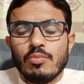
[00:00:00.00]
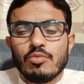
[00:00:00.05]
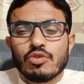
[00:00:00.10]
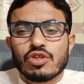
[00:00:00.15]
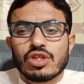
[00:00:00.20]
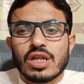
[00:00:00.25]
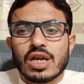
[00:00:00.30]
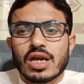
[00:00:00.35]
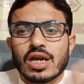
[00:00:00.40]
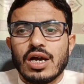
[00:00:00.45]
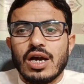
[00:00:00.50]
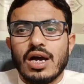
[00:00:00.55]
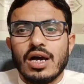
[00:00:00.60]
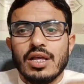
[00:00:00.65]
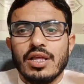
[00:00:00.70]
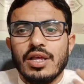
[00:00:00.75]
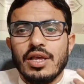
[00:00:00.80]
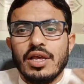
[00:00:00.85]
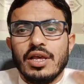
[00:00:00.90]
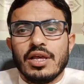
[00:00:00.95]

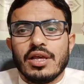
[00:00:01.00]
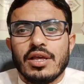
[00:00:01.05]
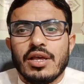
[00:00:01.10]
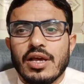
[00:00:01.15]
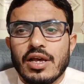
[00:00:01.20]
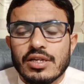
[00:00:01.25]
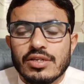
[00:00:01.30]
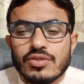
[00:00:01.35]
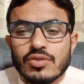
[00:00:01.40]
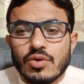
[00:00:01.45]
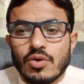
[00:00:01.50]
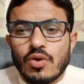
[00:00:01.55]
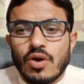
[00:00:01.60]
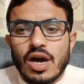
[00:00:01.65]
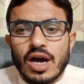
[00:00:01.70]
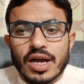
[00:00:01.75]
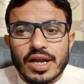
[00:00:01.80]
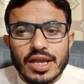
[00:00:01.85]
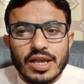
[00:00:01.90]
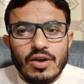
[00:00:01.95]
मुतलका जो
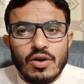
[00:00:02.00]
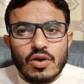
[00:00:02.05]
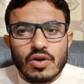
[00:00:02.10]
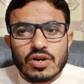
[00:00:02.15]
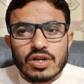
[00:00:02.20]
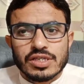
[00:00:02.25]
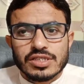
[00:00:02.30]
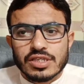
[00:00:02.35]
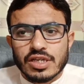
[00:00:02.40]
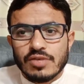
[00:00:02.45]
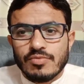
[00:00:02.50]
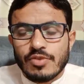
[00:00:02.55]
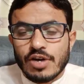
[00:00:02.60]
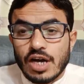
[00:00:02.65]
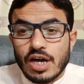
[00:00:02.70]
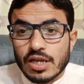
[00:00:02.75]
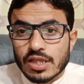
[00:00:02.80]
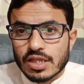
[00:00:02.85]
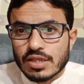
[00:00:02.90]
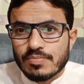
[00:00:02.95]
आगे ऑर्गन्स है
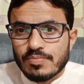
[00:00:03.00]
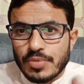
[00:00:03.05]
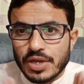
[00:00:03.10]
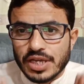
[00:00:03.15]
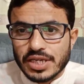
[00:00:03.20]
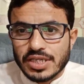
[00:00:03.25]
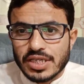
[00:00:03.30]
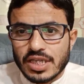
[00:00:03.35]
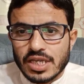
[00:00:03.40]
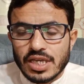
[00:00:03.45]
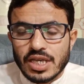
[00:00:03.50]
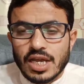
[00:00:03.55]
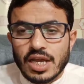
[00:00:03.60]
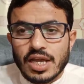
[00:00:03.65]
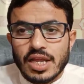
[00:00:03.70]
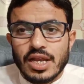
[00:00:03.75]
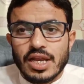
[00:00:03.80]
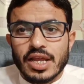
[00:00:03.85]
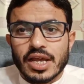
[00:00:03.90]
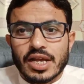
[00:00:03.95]
वहाँ भेजती
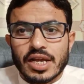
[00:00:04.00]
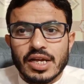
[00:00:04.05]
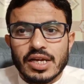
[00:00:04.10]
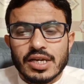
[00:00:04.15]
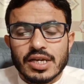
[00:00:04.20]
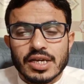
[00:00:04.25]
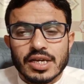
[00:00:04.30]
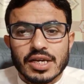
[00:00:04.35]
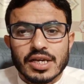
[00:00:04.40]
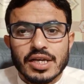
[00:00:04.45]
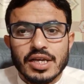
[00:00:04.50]
हैं लेकिन